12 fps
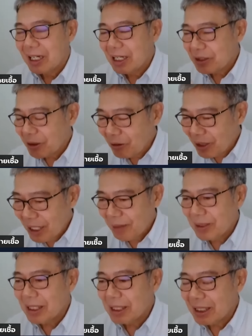นี่ตรงเนี้ย
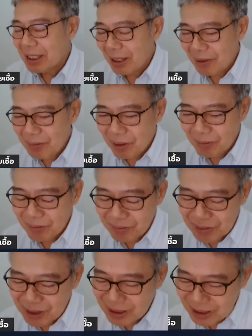มันถึงที่ทำให้ผม
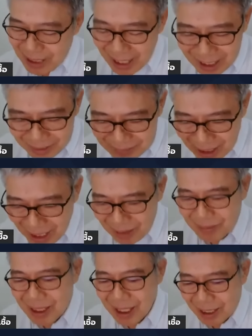ตั้งคำถาม
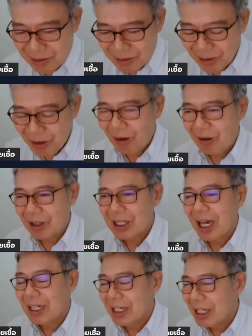เรื่องการส่งออกของไท
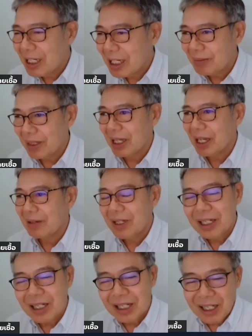ยนิดหนึ่งเหมือนกันว่า
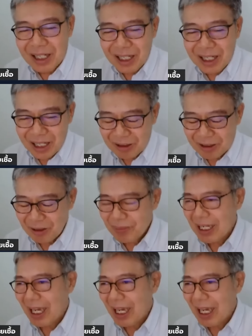เออเราต้องไป